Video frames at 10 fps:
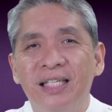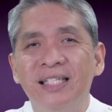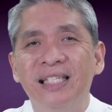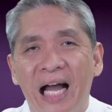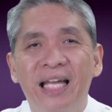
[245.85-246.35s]

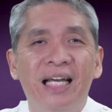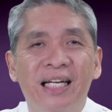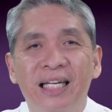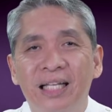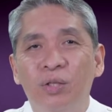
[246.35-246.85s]
Sana
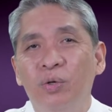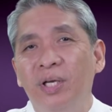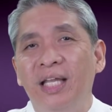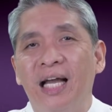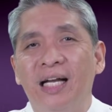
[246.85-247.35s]
ganito yung
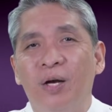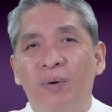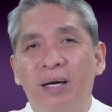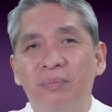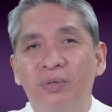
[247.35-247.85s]

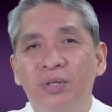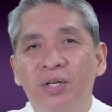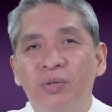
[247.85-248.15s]
ginagawa mo.